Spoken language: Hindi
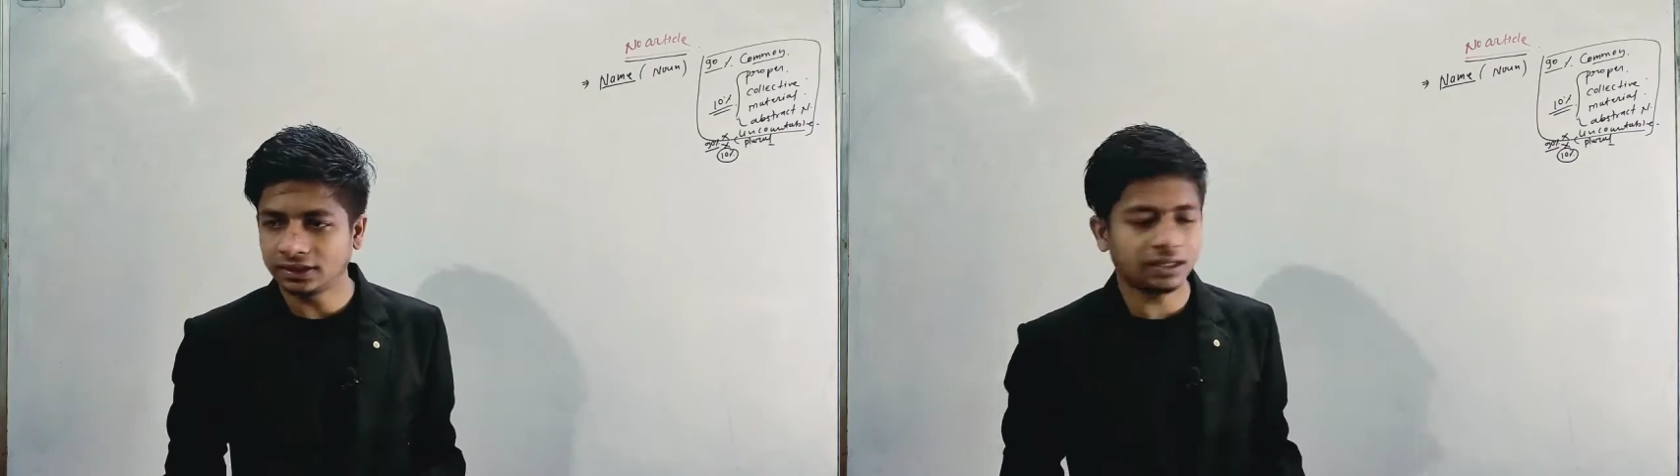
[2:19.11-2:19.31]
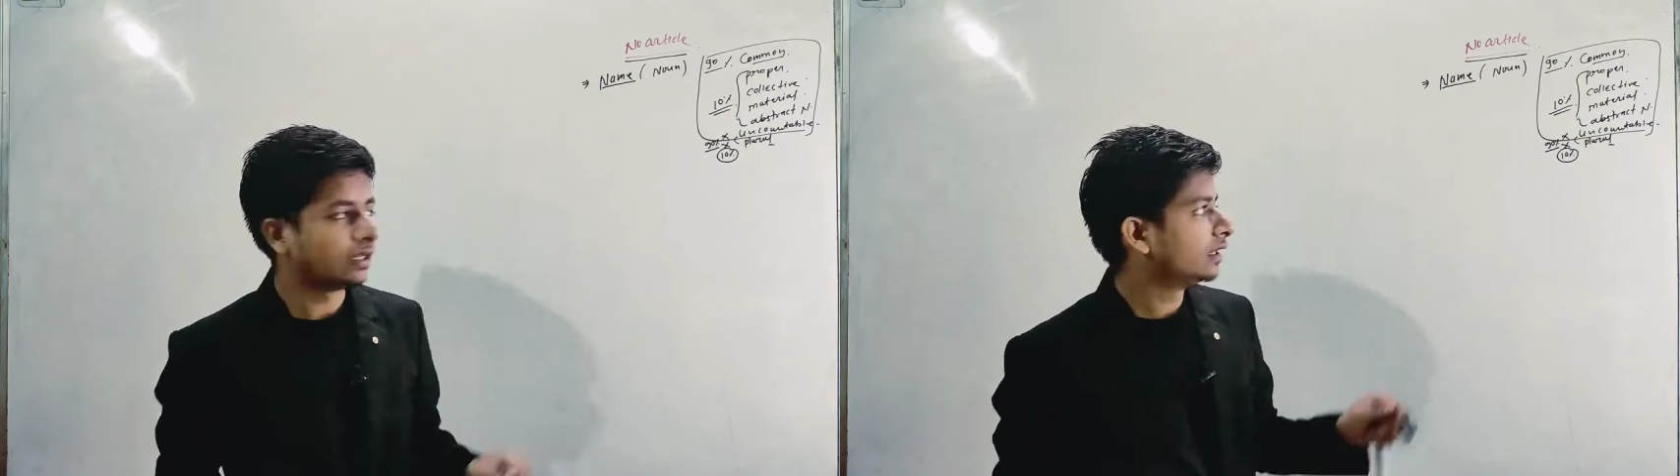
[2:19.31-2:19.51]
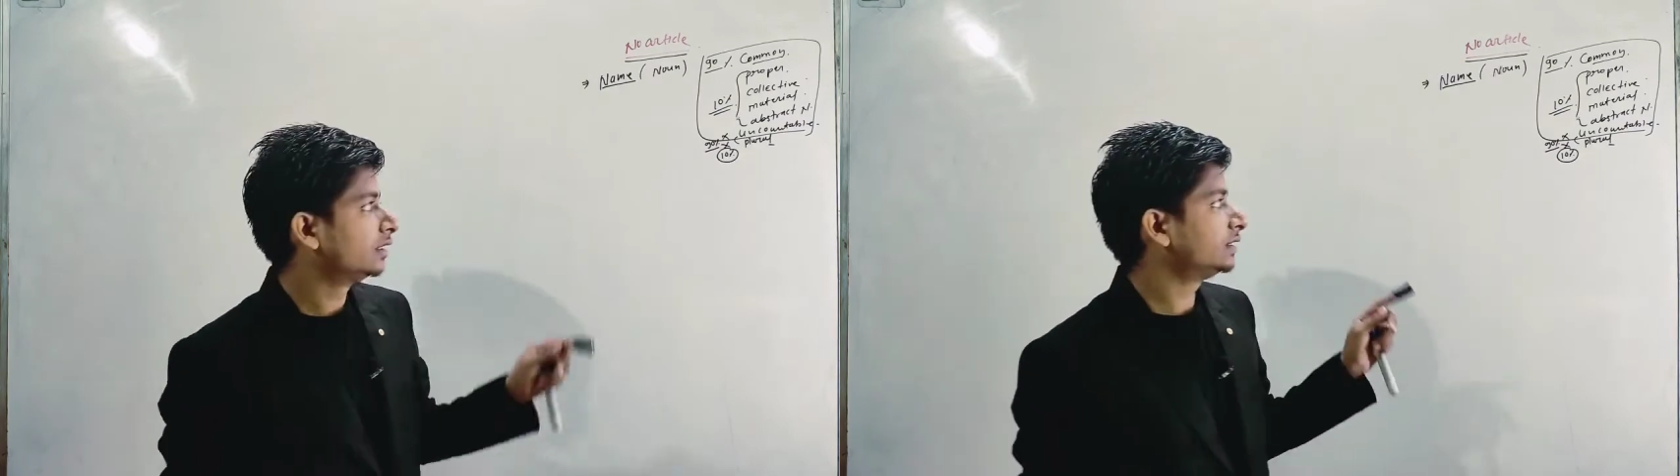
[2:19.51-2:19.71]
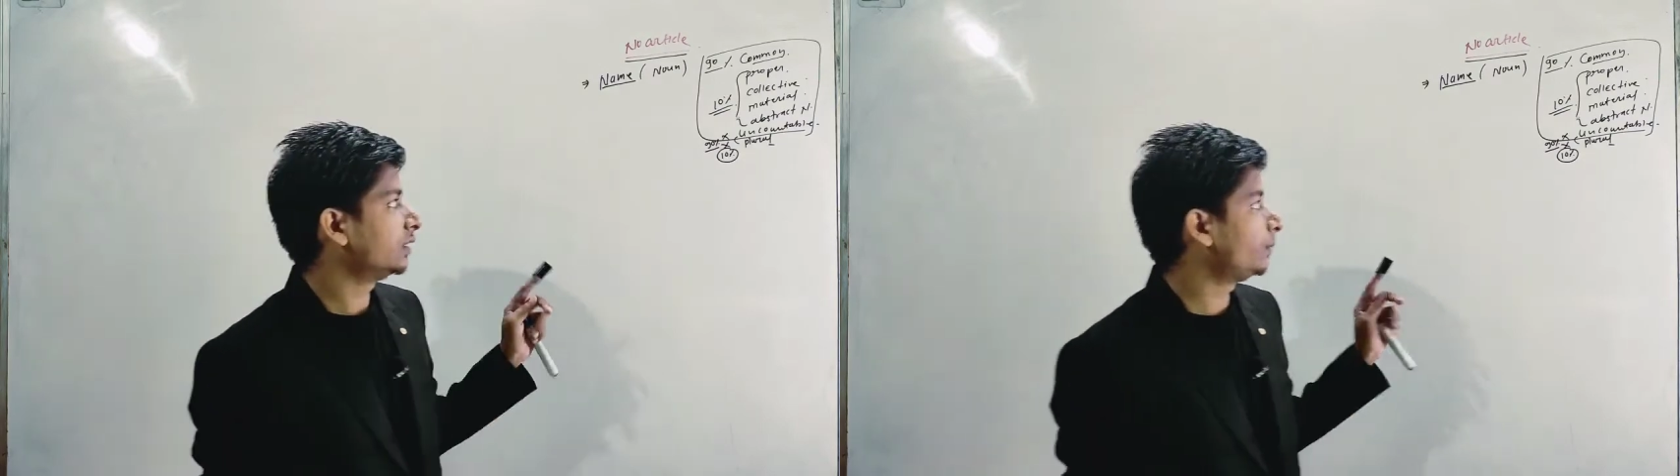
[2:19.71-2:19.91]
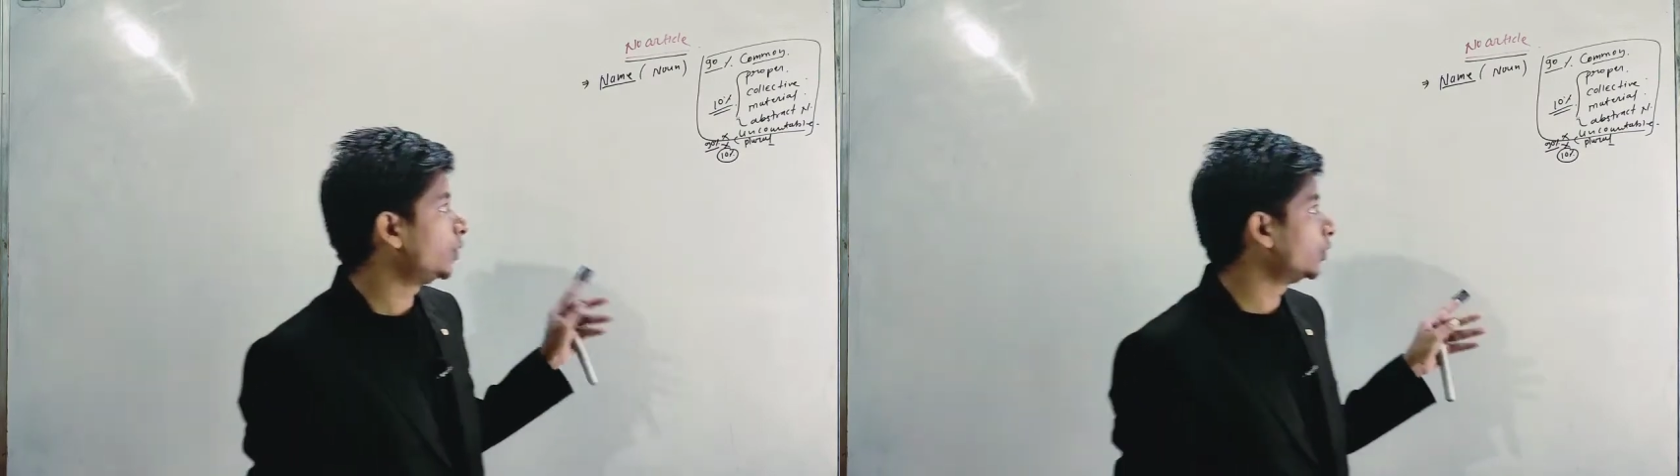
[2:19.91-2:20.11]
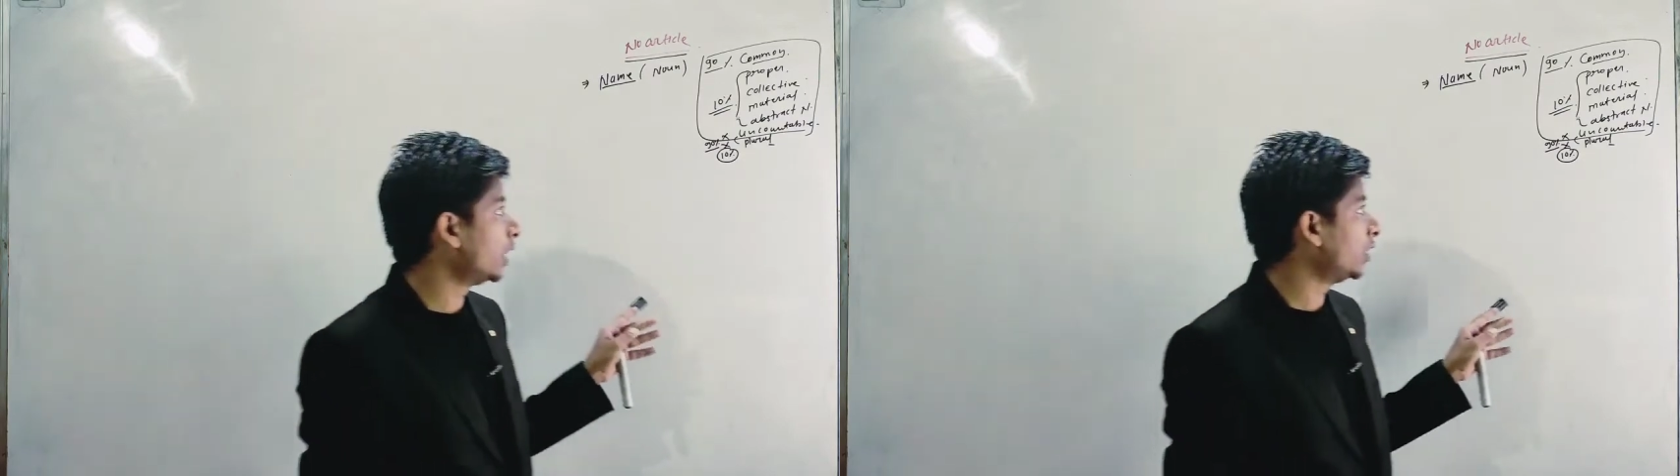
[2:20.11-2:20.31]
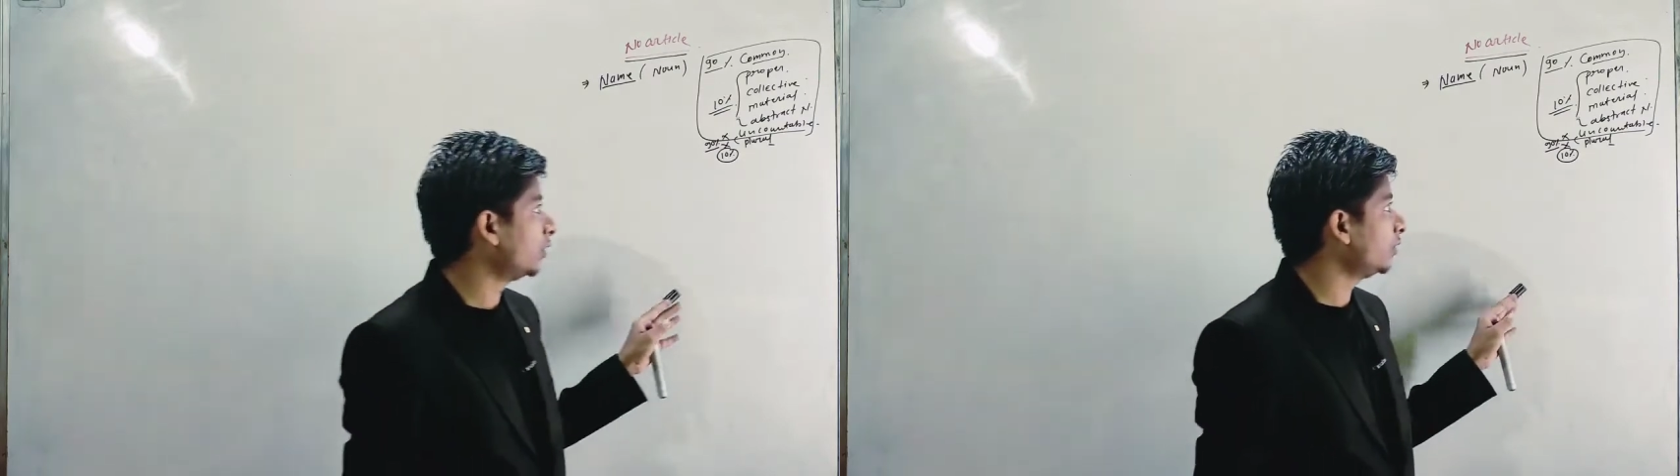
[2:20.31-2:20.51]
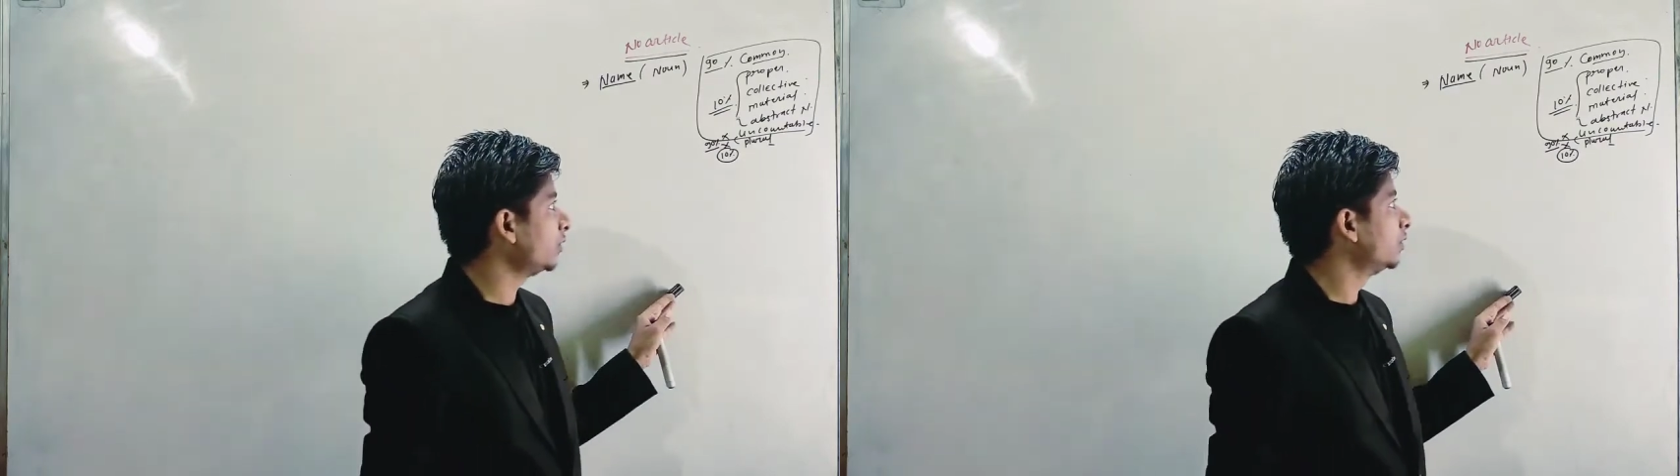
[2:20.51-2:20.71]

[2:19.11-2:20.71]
ना चाहे प्लूरल हो